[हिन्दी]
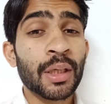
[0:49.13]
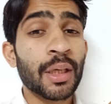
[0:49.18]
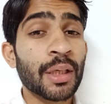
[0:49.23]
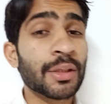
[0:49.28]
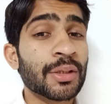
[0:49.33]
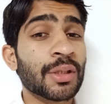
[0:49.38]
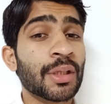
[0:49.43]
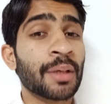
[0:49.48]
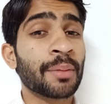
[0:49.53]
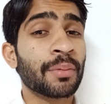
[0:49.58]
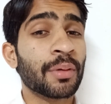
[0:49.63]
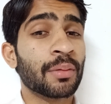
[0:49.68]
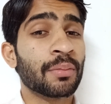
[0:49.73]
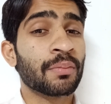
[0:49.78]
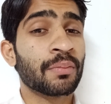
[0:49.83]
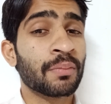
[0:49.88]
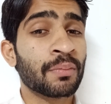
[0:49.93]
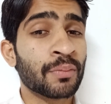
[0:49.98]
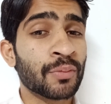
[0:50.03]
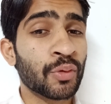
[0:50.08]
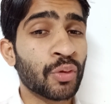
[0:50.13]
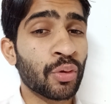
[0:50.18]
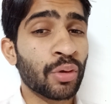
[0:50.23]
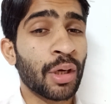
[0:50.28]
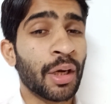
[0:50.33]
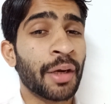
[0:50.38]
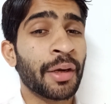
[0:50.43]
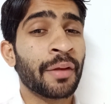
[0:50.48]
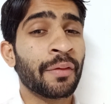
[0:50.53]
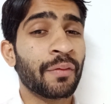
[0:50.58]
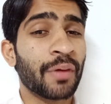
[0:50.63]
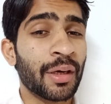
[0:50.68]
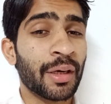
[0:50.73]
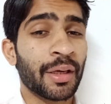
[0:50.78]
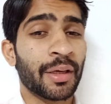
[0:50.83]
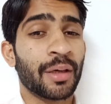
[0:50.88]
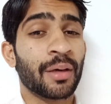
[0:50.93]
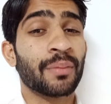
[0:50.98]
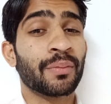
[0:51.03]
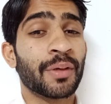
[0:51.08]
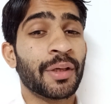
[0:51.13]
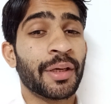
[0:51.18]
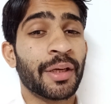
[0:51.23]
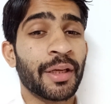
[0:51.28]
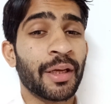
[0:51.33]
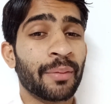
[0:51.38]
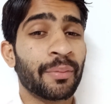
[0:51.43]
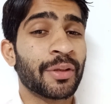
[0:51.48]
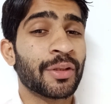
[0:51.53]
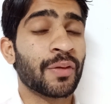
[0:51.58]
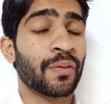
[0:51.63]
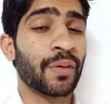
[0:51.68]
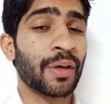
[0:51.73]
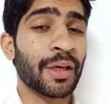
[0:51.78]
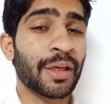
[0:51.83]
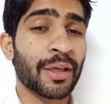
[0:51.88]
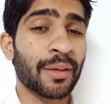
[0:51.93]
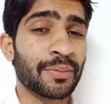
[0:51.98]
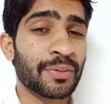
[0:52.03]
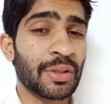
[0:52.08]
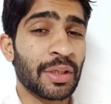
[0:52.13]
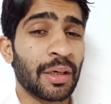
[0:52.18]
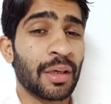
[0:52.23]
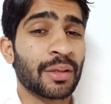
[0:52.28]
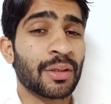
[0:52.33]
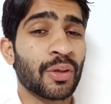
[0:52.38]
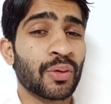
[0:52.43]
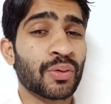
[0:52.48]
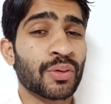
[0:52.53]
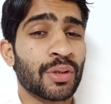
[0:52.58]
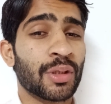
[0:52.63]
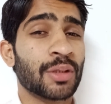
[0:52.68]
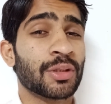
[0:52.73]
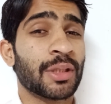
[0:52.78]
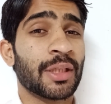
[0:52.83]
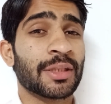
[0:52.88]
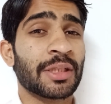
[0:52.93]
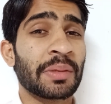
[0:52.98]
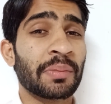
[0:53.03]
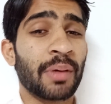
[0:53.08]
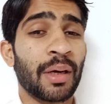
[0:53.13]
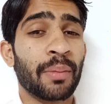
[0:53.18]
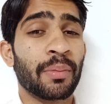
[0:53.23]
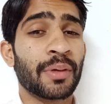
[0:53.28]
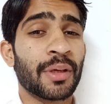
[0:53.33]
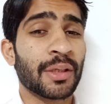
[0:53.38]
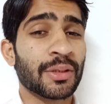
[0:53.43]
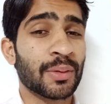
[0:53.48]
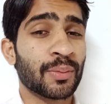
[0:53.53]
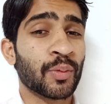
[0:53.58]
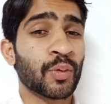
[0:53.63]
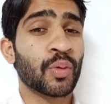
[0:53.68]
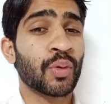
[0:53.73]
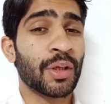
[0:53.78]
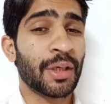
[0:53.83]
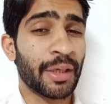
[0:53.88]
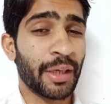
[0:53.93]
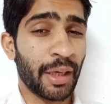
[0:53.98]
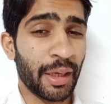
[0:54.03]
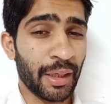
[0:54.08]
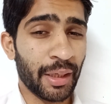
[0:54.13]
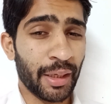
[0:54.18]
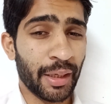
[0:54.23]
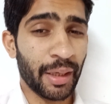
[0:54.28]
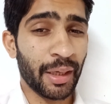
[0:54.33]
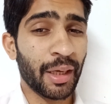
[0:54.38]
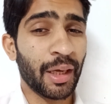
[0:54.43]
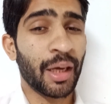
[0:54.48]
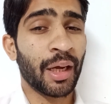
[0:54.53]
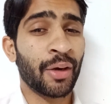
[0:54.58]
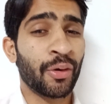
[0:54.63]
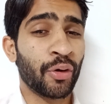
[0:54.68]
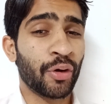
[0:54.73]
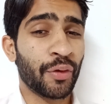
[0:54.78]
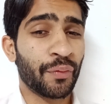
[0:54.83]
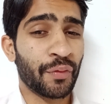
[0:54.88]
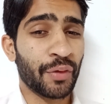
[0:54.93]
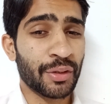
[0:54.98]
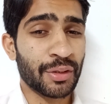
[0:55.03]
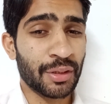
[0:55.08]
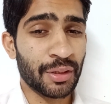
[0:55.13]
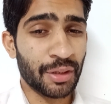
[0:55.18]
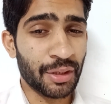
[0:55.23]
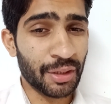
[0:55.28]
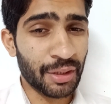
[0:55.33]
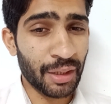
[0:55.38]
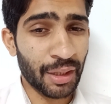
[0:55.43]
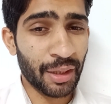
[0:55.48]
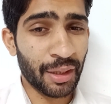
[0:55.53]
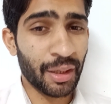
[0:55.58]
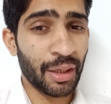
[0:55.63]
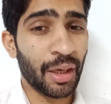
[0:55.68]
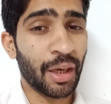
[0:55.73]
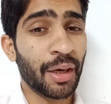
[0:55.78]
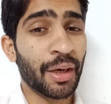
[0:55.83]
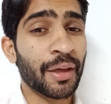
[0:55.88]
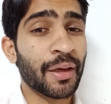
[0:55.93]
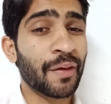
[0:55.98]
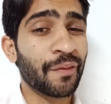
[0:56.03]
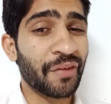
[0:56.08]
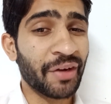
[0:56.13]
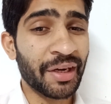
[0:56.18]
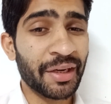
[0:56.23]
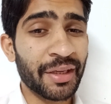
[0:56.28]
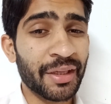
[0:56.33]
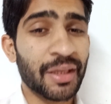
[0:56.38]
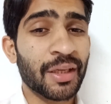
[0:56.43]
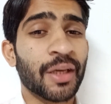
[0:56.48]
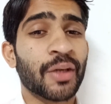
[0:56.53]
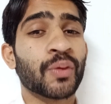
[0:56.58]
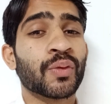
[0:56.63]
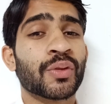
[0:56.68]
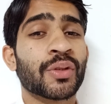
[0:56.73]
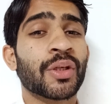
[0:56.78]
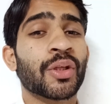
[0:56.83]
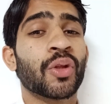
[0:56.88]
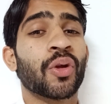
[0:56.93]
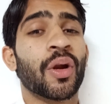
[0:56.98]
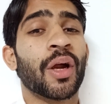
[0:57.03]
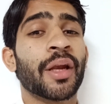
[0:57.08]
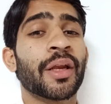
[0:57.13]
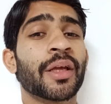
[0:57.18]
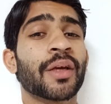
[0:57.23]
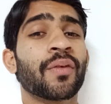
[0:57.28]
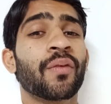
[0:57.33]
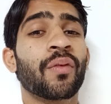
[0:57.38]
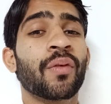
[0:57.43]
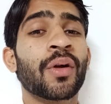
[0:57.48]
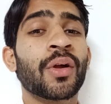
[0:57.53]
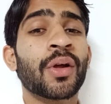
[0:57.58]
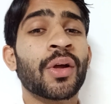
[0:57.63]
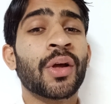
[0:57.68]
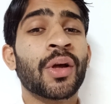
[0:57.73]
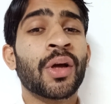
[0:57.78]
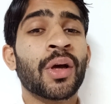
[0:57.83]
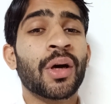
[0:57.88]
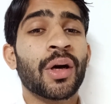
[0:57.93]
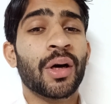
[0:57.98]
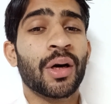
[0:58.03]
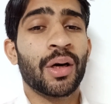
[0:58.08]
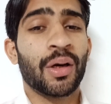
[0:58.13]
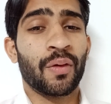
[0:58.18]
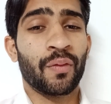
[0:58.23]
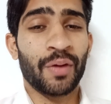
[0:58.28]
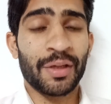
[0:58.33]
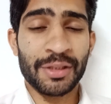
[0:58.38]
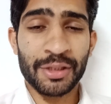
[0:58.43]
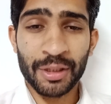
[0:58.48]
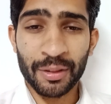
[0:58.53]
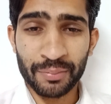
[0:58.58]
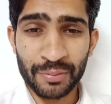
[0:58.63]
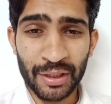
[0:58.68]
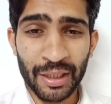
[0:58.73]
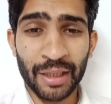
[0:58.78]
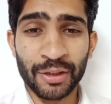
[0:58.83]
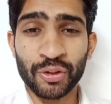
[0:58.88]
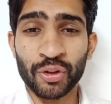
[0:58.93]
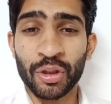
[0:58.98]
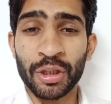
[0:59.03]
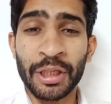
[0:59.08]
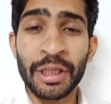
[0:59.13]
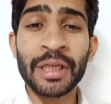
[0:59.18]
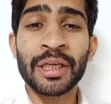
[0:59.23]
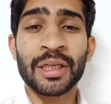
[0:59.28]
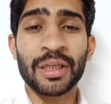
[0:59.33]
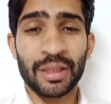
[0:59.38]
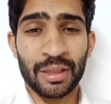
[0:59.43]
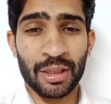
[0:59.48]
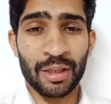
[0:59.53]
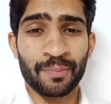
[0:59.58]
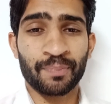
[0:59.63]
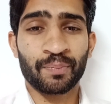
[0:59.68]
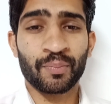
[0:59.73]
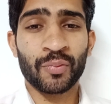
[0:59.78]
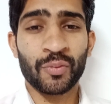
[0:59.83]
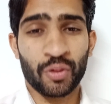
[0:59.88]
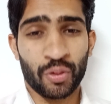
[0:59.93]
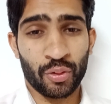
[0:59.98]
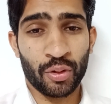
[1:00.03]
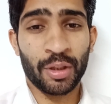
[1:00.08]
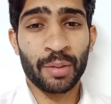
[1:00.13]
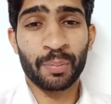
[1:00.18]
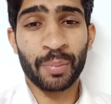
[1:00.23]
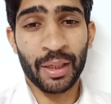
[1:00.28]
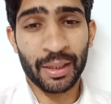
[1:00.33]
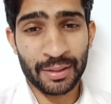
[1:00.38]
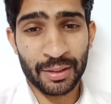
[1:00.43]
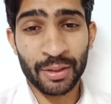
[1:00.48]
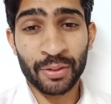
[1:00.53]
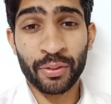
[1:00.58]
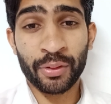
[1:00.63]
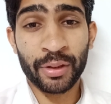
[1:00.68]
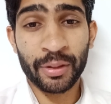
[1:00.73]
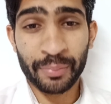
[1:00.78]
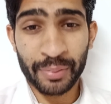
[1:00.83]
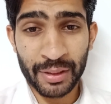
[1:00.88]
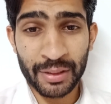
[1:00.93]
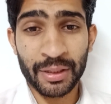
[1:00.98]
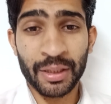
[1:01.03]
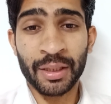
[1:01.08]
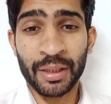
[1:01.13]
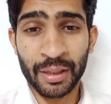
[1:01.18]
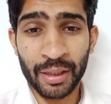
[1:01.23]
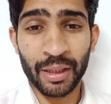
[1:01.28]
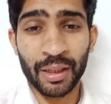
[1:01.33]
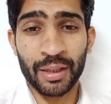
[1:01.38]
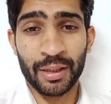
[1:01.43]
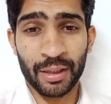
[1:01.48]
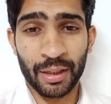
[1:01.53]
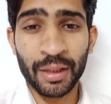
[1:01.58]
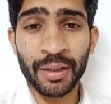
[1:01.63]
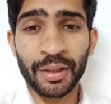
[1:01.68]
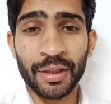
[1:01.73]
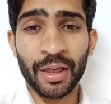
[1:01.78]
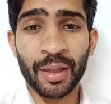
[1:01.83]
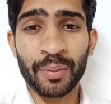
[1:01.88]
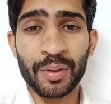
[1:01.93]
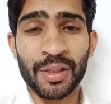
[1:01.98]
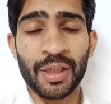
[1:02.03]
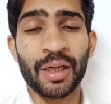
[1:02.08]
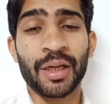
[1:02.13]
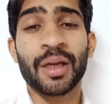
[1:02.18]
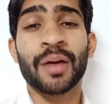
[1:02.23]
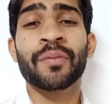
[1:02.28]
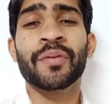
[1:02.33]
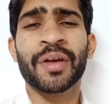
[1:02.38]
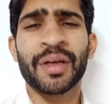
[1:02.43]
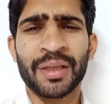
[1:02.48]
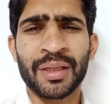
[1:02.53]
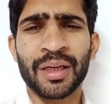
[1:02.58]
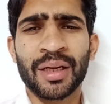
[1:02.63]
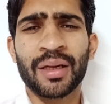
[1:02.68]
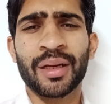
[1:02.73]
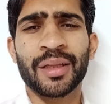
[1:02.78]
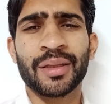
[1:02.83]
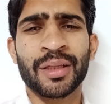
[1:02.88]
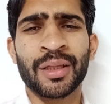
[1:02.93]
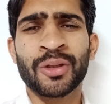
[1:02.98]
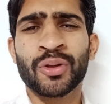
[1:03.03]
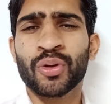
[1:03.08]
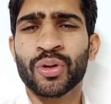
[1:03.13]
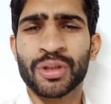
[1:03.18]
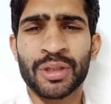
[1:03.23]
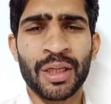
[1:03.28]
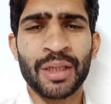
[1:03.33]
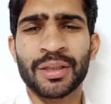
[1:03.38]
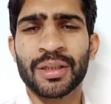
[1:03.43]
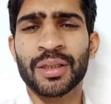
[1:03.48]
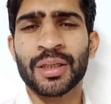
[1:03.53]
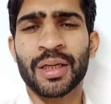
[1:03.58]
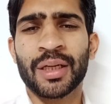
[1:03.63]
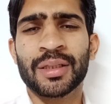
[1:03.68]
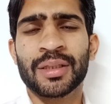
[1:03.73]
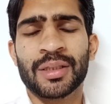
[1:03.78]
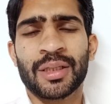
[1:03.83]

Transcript: कि जब दौरान वर्ल्ड कप इंडिया में जब वर्ल्ड कप चल रहा था उस दौरान जैसे बाबर आजम को हटाया गया नोटिफिकेशन दिया गया आने का वेट नहीं किया कि उसके दौरान एक व्हाट्सएप चैट जो लीक की गई क्योंकि पाकिस्तान को रिप्रेजेंट कर रहा था इंडिया में जा गया वेट कर लेते दो चार दिन का